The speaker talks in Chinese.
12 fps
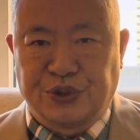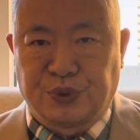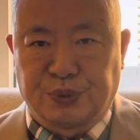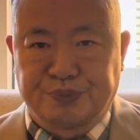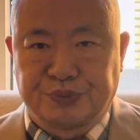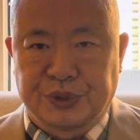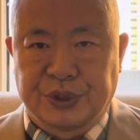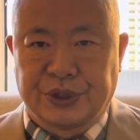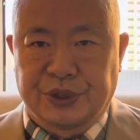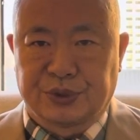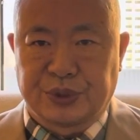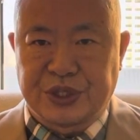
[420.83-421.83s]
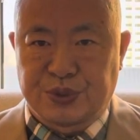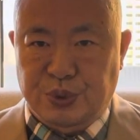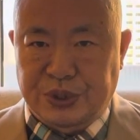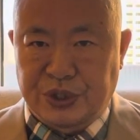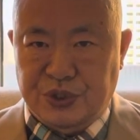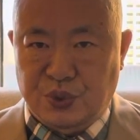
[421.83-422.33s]
怒，呃，所以说
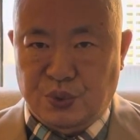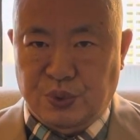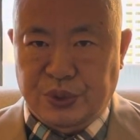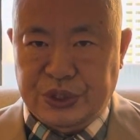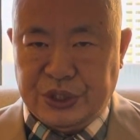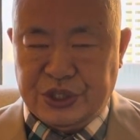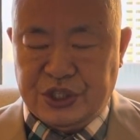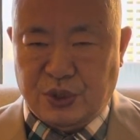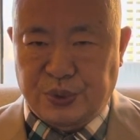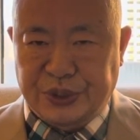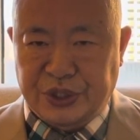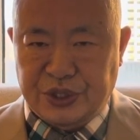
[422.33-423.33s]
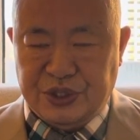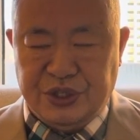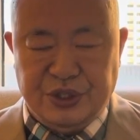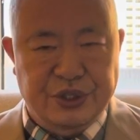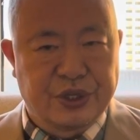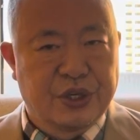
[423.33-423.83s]
呢，中国这个社会呢
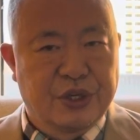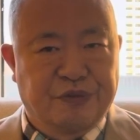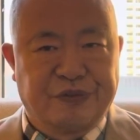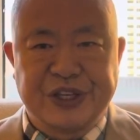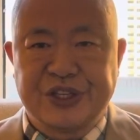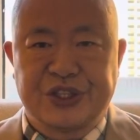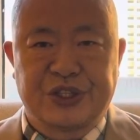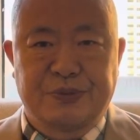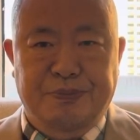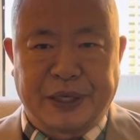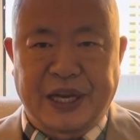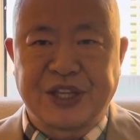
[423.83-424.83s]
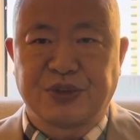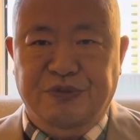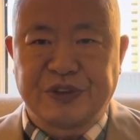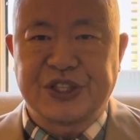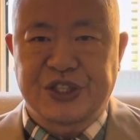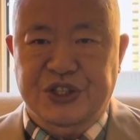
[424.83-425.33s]
是危本来就
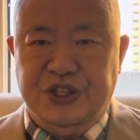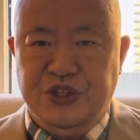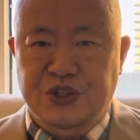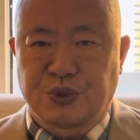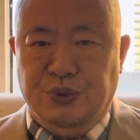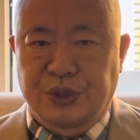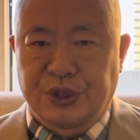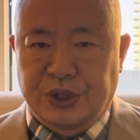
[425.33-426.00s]
危机深重，